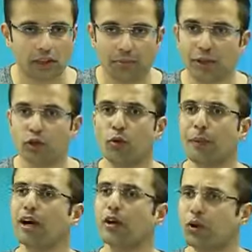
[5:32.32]
कि मैं क्यों
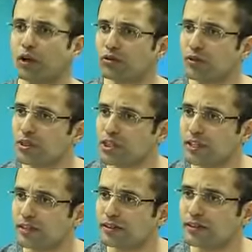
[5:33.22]
पागल हो रहा हूं उसके पीछे
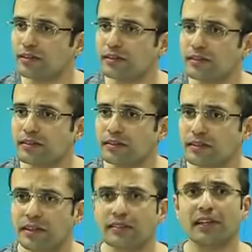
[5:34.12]

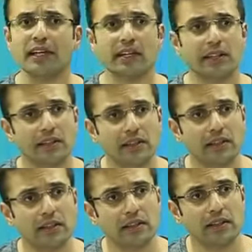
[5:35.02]
किस लिए
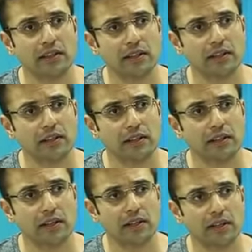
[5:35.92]

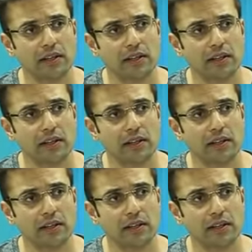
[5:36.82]
हा?